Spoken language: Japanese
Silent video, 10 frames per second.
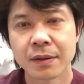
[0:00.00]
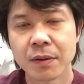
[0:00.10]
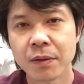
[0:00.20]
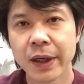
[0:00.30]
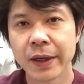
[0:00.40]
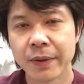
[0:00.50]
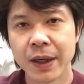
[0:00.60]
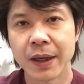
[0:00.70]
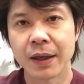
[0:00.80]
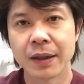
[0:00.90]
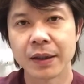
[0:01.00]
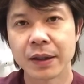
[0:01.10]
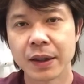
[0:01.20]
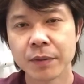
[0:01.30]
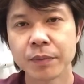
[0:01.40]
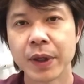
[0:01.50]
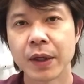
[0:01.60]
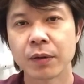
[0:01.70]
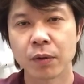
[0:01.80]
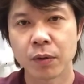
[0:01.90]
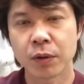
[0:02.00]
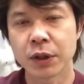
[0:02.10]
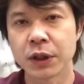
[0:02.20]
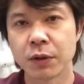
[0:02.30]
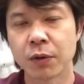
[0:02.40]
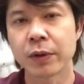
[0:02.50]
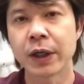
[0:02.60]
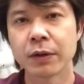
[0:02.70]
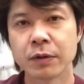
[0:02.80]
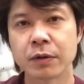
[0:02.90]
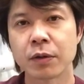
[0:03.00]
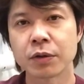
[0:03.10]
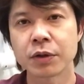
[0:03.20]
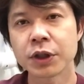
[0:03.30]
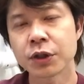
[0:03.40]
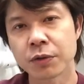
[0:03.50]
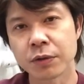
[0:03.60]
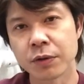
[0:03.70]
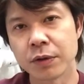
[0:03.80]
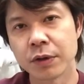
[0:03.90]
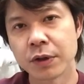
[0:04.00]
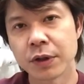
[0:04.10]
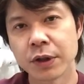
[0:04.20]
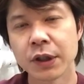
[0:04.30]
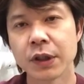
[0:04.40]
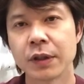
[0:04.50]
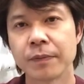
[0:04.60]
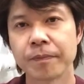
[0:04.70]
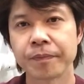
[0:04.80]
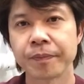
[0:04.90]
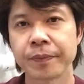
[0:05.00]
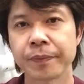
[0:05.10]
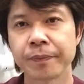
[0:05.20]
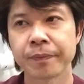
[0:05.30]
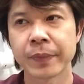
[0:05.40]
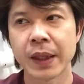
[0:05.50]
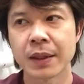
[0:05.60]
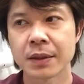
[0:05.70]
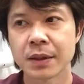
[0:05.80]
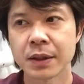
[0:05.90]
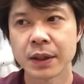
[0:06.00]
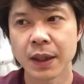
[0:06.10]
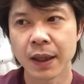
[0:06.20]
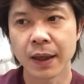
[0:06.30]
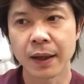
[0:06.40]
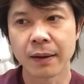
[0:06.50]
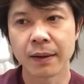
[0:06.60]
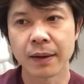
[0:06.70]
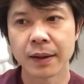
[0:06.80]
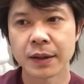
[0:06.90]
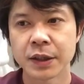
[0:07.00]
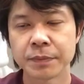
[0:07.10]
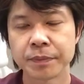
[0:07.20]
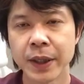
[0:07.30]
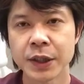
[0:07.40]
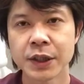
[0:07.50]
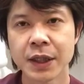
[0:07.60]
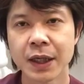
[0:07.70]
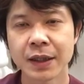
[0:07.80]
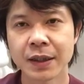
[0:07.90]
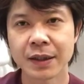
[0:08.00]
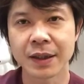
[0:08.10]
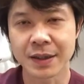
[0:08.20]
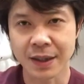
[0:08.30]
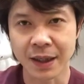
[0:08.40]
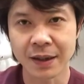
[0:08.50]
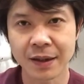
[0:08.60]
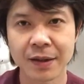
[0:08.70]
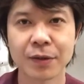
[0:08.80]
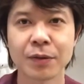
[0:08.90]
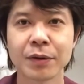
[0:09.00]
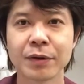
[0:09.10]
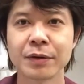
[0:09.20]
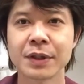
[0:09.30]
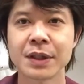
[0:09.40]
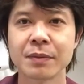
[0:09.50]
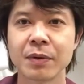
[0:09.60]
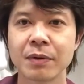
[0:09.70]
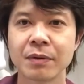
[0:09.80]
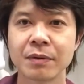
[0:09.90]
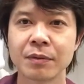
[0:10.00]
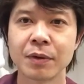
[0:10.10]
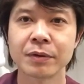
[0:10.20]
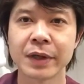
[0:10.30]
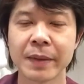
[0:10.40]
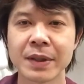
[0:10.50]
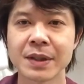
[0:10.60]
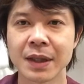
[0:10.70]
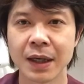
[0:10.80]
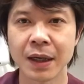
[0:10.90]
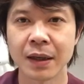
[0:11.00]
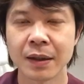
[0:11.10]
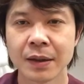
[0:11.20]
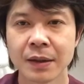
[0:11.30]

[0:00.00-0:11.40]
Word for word: 今回はインプラントの時に行う骨移植にうんついて失敗しないんですかという質問を受けますが